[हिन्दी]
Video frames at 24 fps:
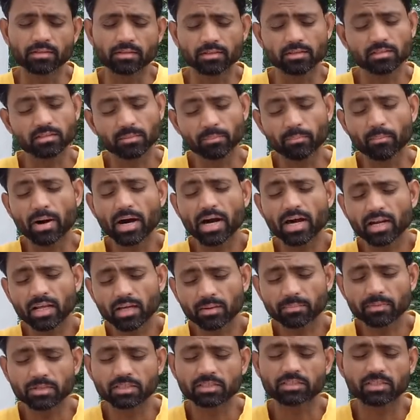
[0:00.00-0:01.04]
इस
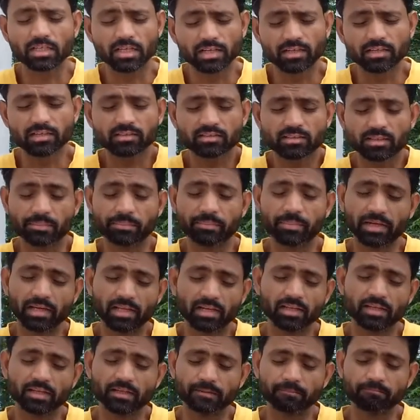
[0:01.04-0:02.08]
मार्ग पे चलने से
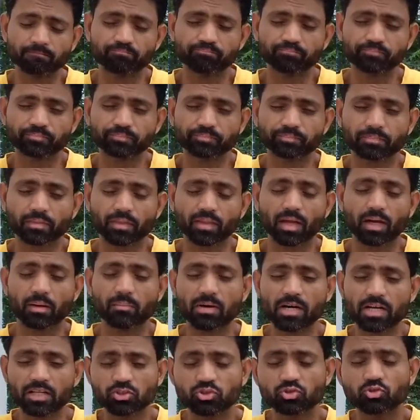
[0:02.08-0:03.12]
पहले
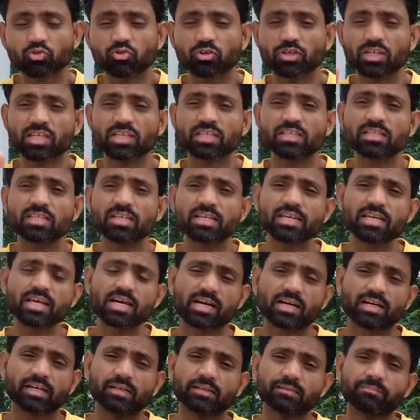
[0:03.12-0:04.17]
हमारी जो
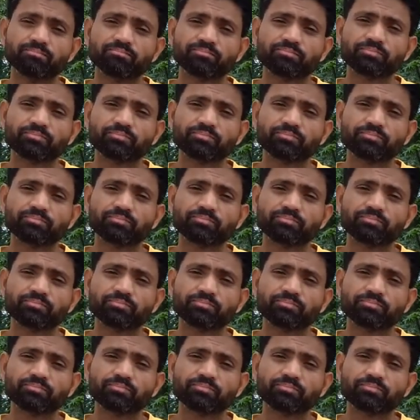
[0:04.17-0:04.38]
इंद्रियां हैं